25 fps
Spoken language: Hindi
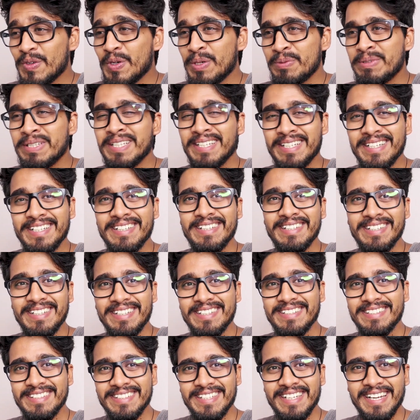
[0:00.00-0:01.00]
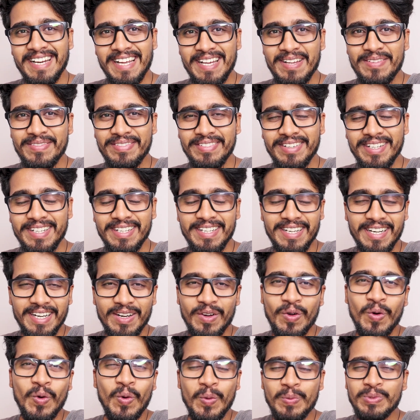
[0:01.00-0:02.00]
कोई भी दिक्कत नहीं है किसी की लाइफ में
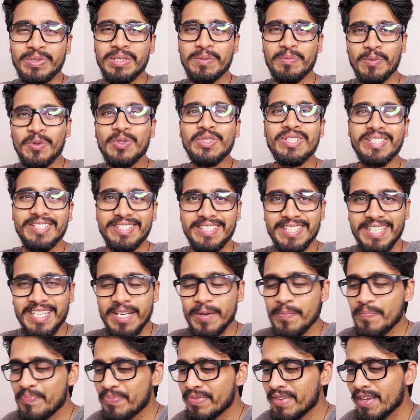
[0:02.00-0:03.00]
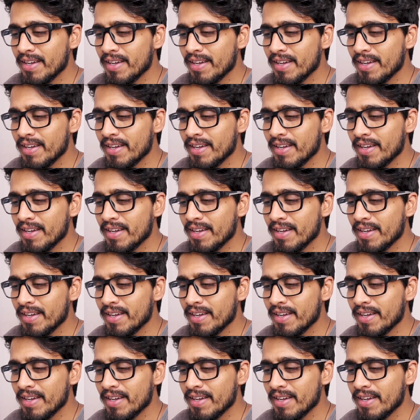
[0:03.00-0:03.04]
आई होप सब कुछ अच्छा है